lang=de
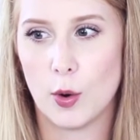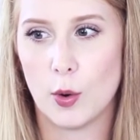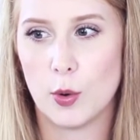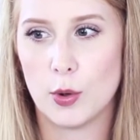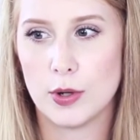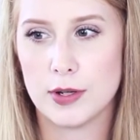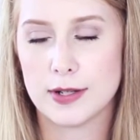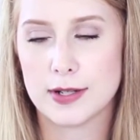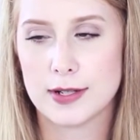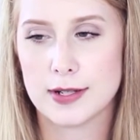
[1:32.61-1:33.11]

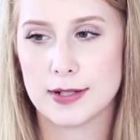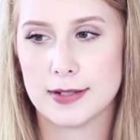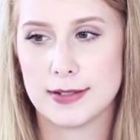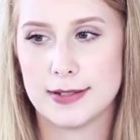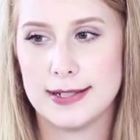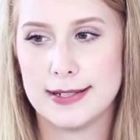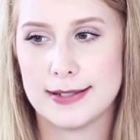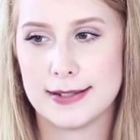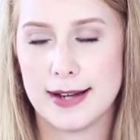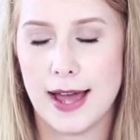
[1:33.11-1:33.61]

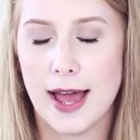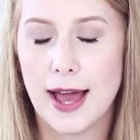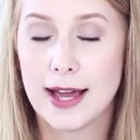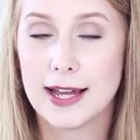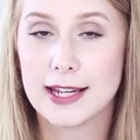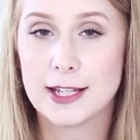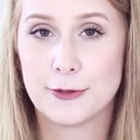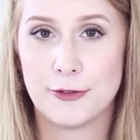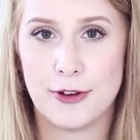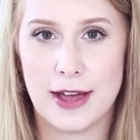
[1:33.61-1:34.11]
Und diese
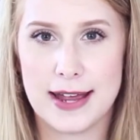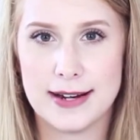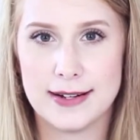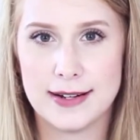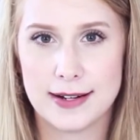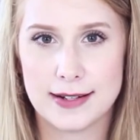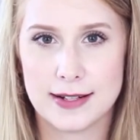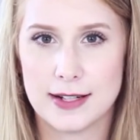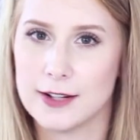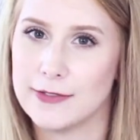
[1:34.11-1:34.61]
Nachricht
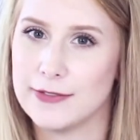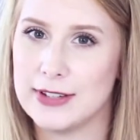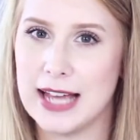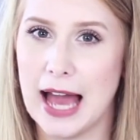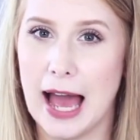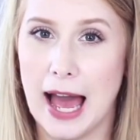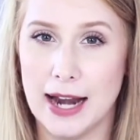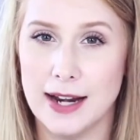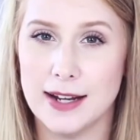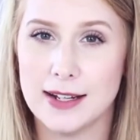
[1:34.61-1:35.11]
verändert irgendwie
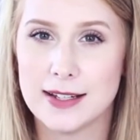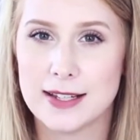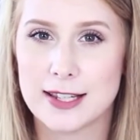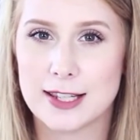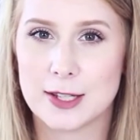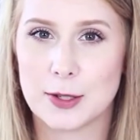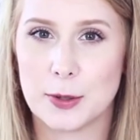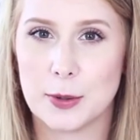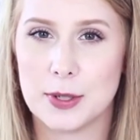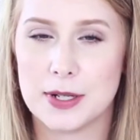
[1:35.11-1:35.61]

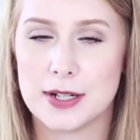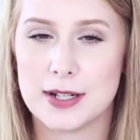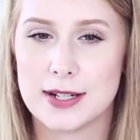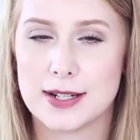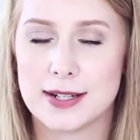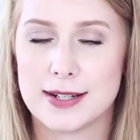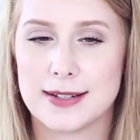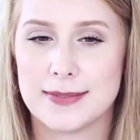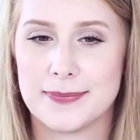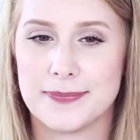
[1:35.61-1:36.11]
alles
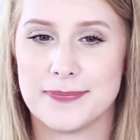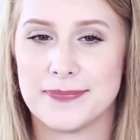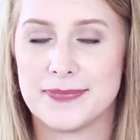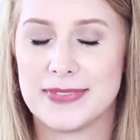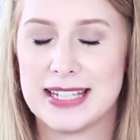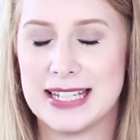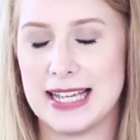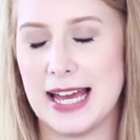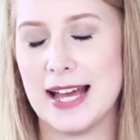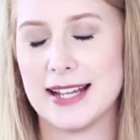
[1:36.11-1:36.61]
und
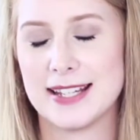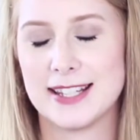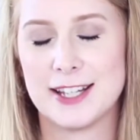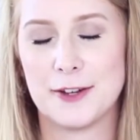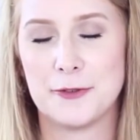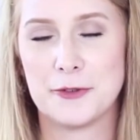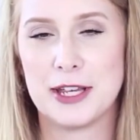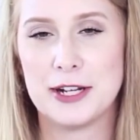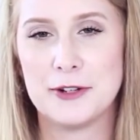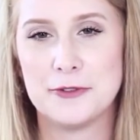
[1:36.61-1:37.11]
ja, es ist
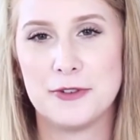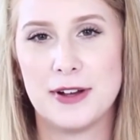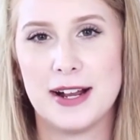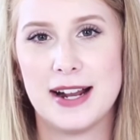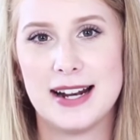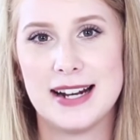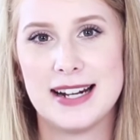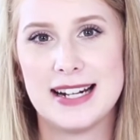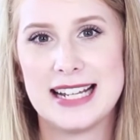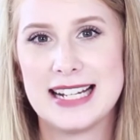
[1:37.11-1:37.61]
auf jeden
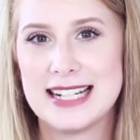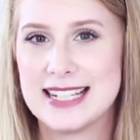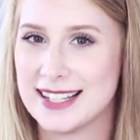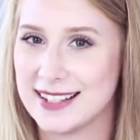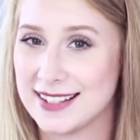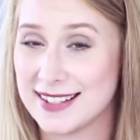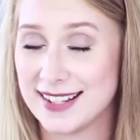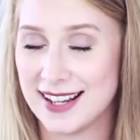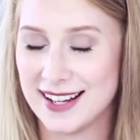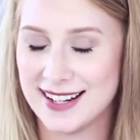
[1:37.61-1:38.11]
Fall
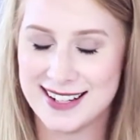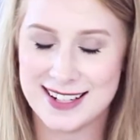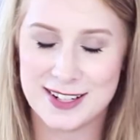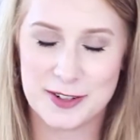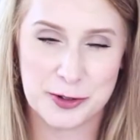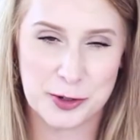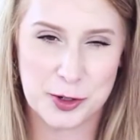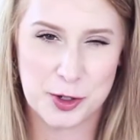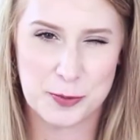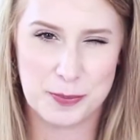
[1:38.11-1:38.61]
interessant
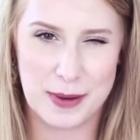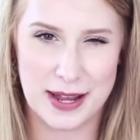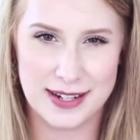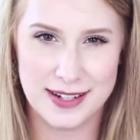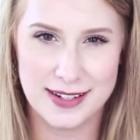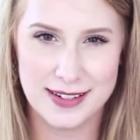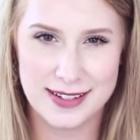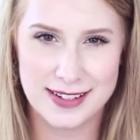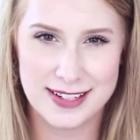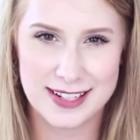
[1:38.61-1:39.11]
und
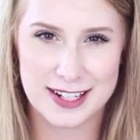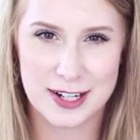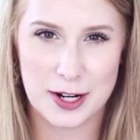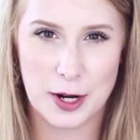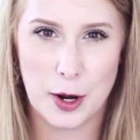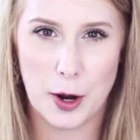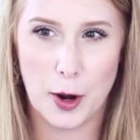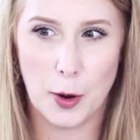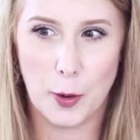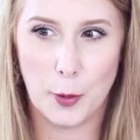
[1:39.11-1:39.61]
spannend.
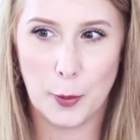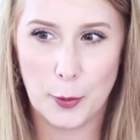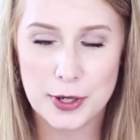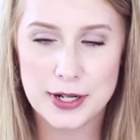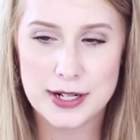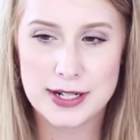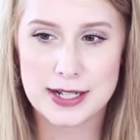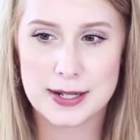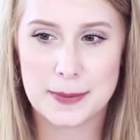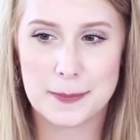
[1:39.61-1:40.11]

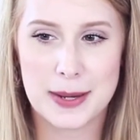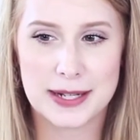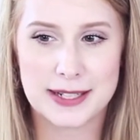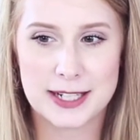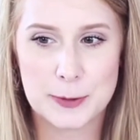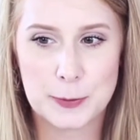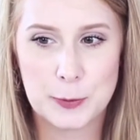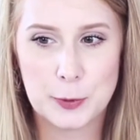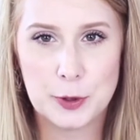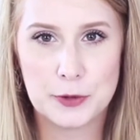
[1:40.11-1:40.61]
Und mir hat
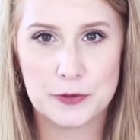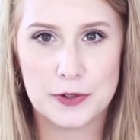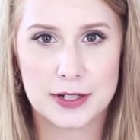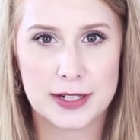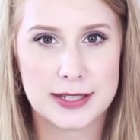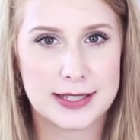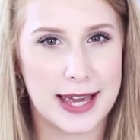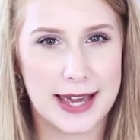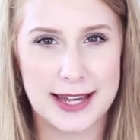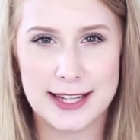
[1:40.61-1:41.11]
das Buch
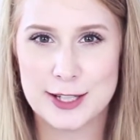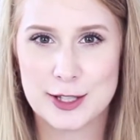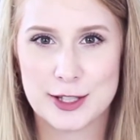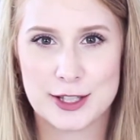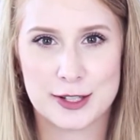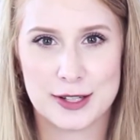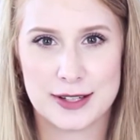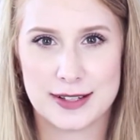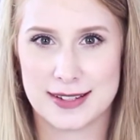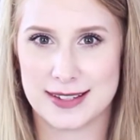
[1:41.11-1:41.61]
wirklich
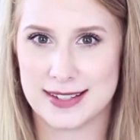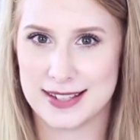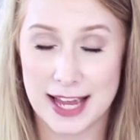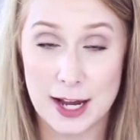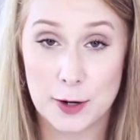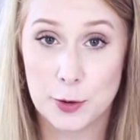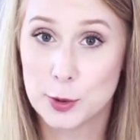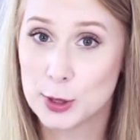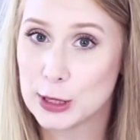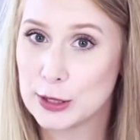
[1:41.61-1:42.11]
echt
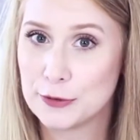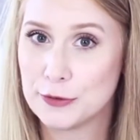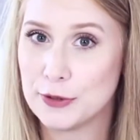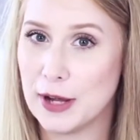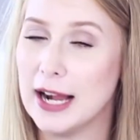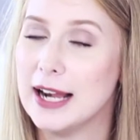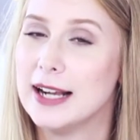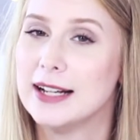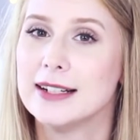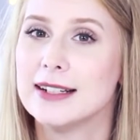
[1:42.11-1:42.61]
sehr gut
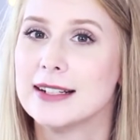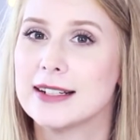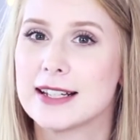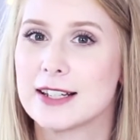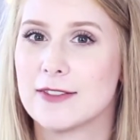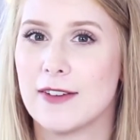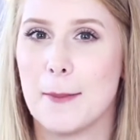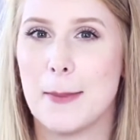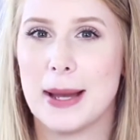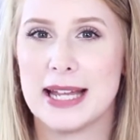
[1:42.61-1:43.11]
gefallen.
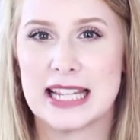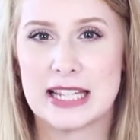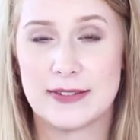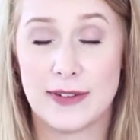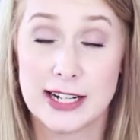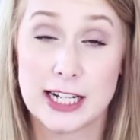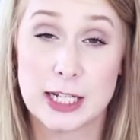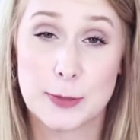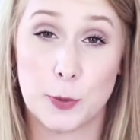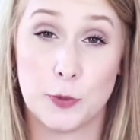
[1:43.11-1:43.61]
Es war mein
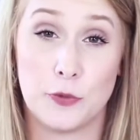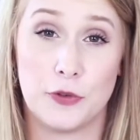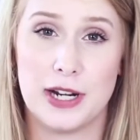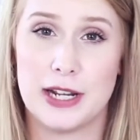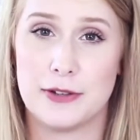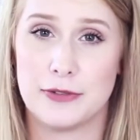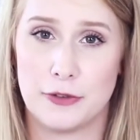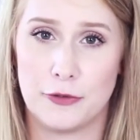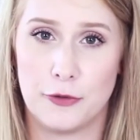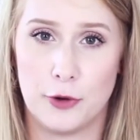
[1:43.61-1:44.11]
zweites Buch von
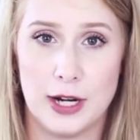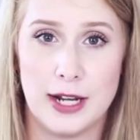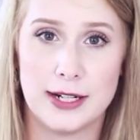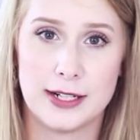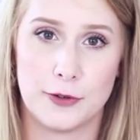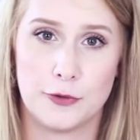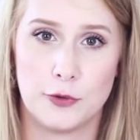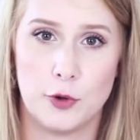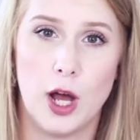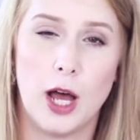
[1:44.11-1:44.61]
Eva Völler.
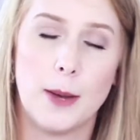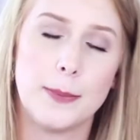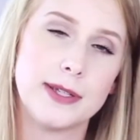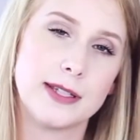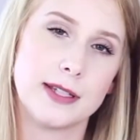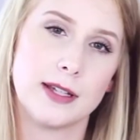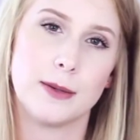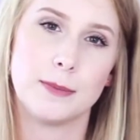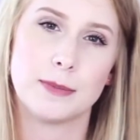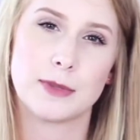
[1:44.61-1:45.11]
Davor habe
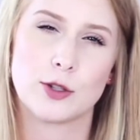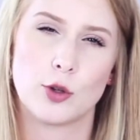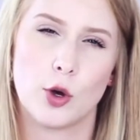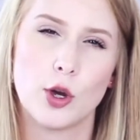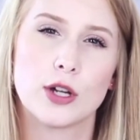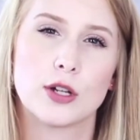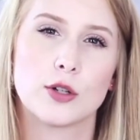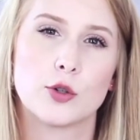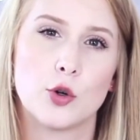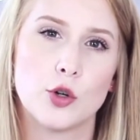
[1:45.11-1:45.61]
ich ähm,
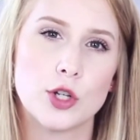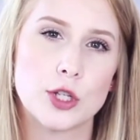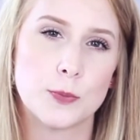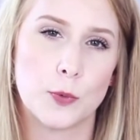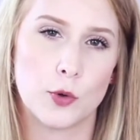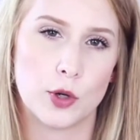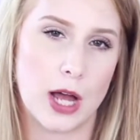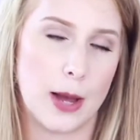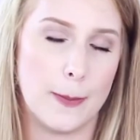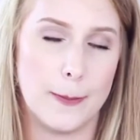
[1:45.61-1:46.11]
Zeugen
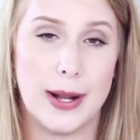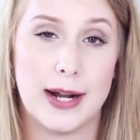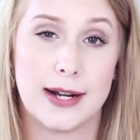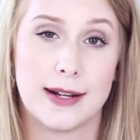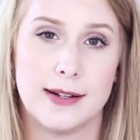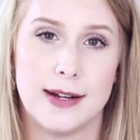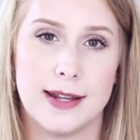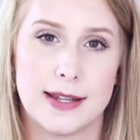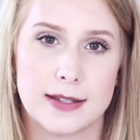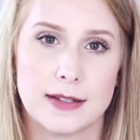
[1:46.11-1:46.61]
Kursprogramm mal
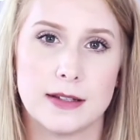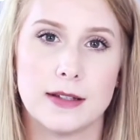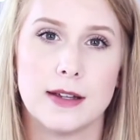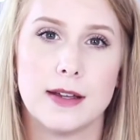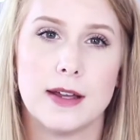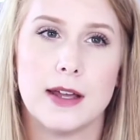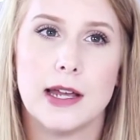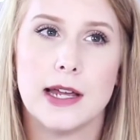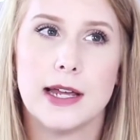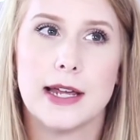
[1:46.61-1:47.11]
gelesen.
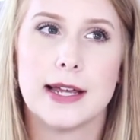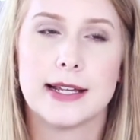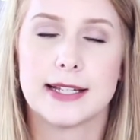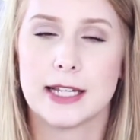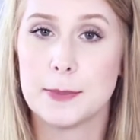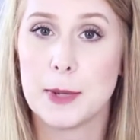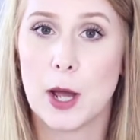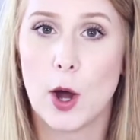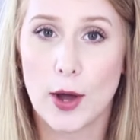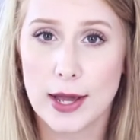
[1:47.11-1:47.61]
Es
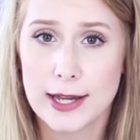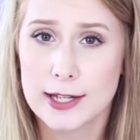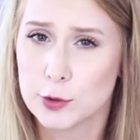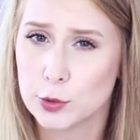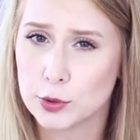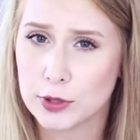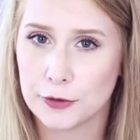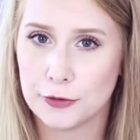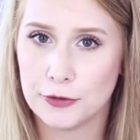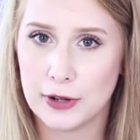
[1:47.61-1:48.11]
hat mir auch echt
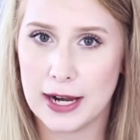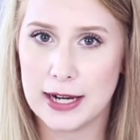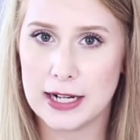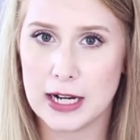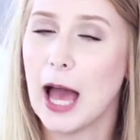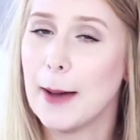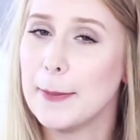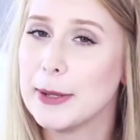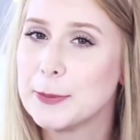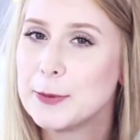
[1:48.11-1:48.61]
gut gefallen.
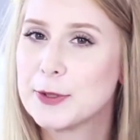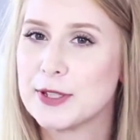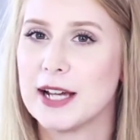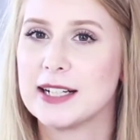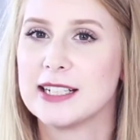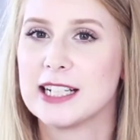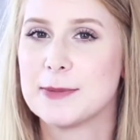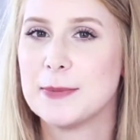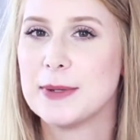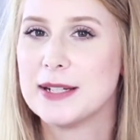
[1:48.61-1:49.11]
Aber ich muss
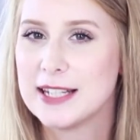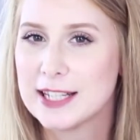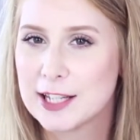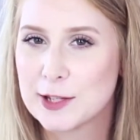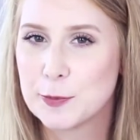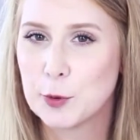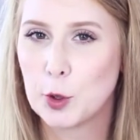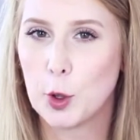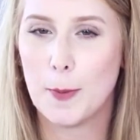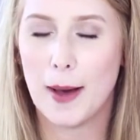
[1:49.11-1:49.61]
sagen, dass mir
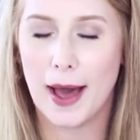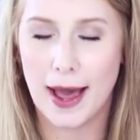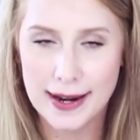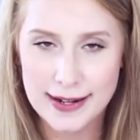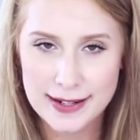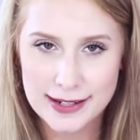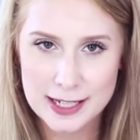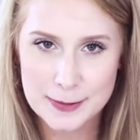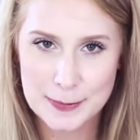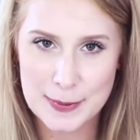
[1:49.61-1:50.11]
dieses Buch um
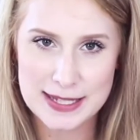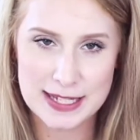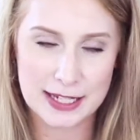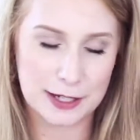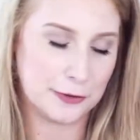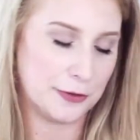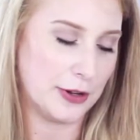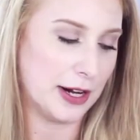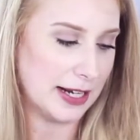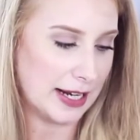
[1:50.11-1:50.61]
einiges besser
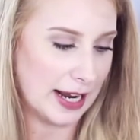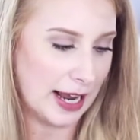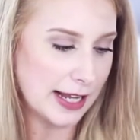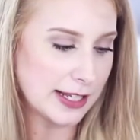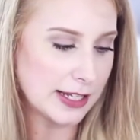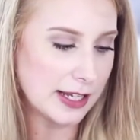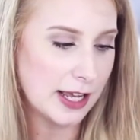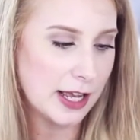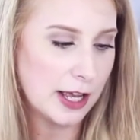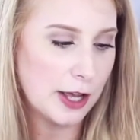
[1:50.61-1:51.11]
gefallen
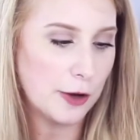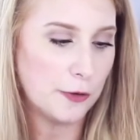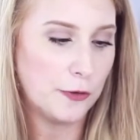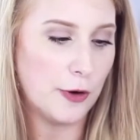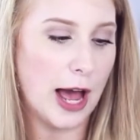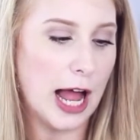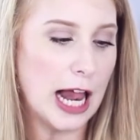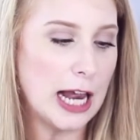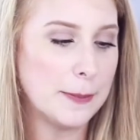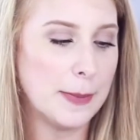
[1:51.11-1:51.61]
hat.
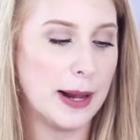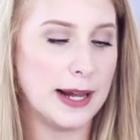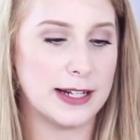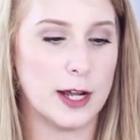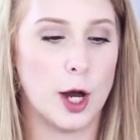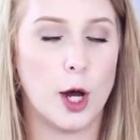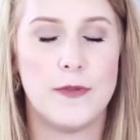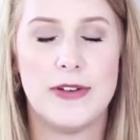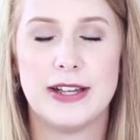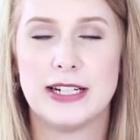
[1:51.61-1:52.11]
Vor allem halt
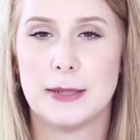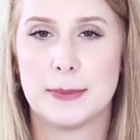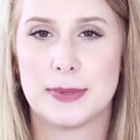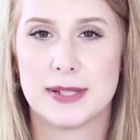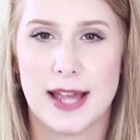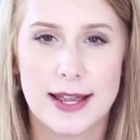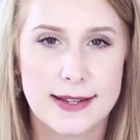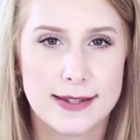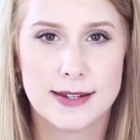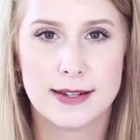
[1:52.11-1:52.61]
auch wegen dem
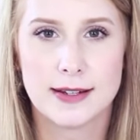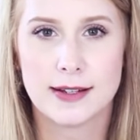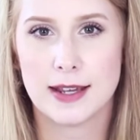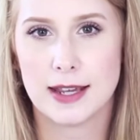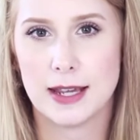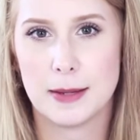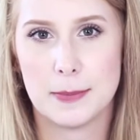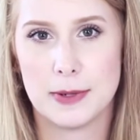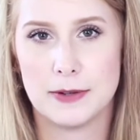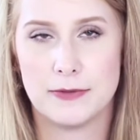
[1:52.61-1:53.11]
Setting,
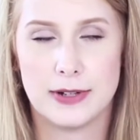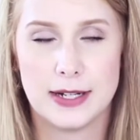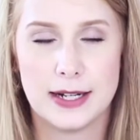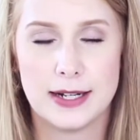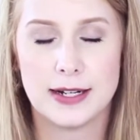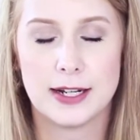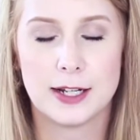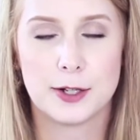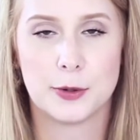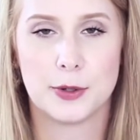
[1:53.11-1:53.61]
eben in
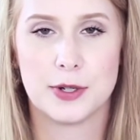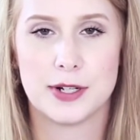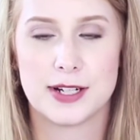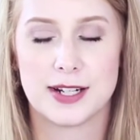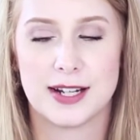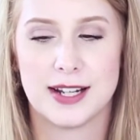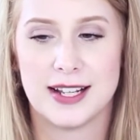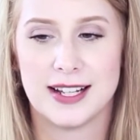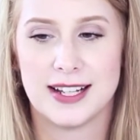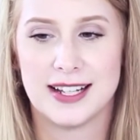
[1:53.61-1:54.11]
Venedig und